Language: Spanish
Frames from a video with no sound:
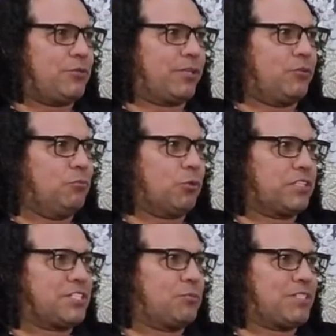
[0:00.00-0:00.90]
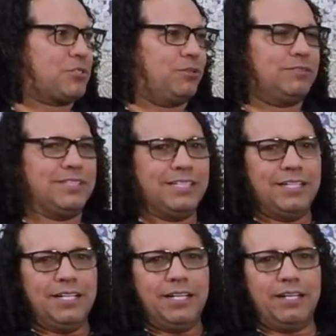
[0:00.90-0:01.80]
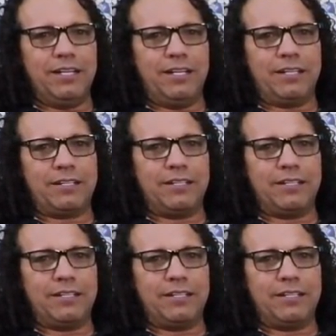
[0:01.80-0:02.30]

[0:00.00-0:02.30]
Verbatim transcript: dicho que es humor de situación, eh,